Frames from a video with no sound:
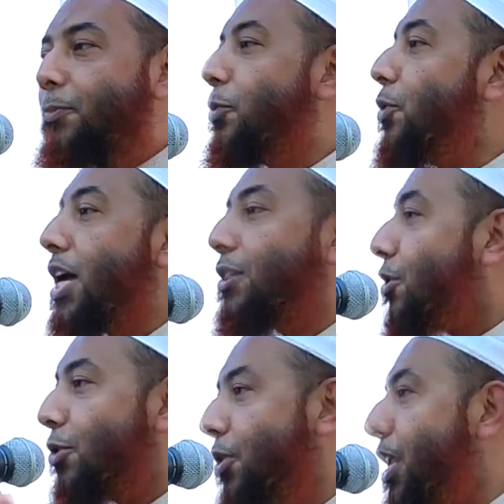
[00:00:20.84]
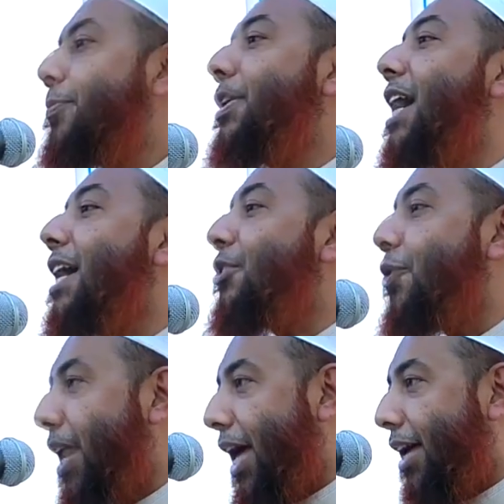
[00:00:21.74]
পুরাতন হইলে বেদাত
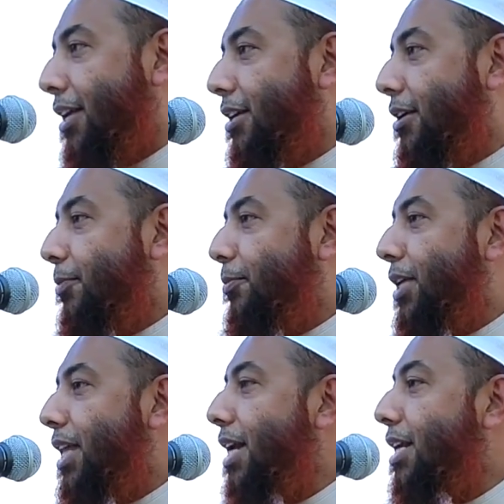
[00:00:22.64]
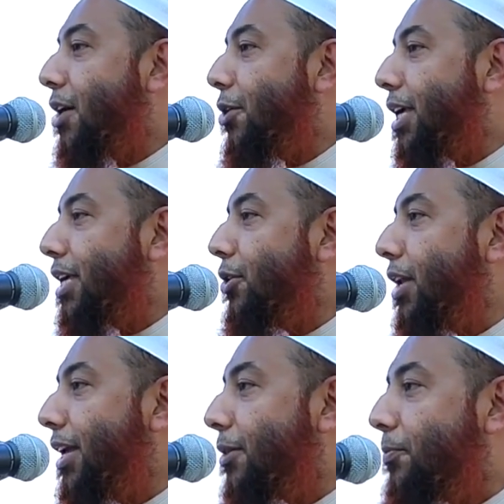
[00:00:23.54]
হয় না বেদাতটা হয় কি
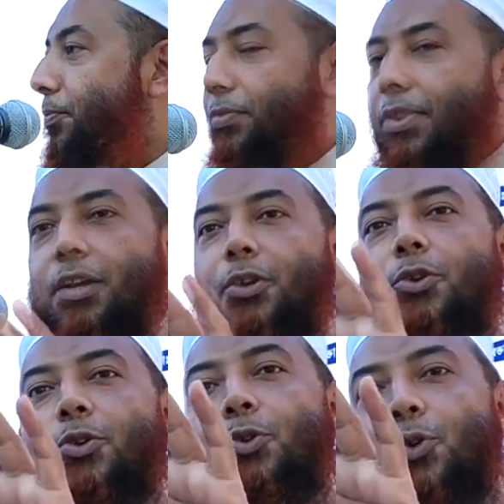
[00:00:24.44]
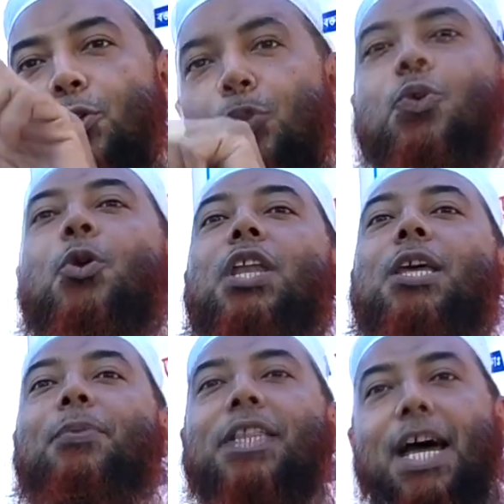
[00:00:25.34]
হইলে নতুন
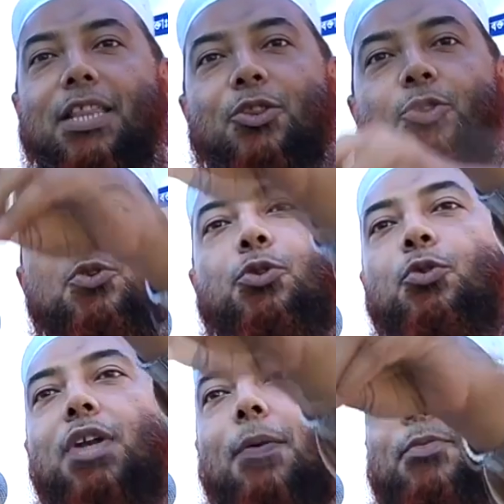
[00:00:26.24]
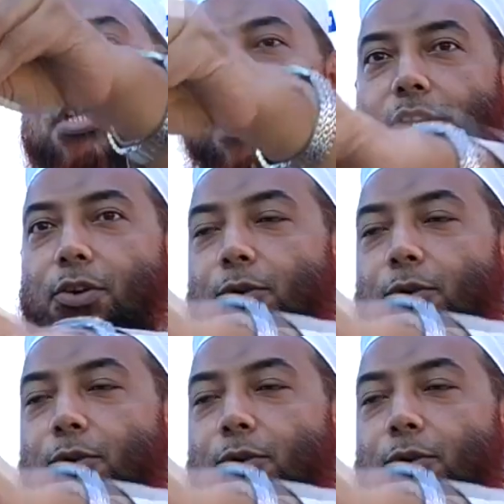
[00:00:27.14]
হইলে বেদাত নতুন আবর্তিত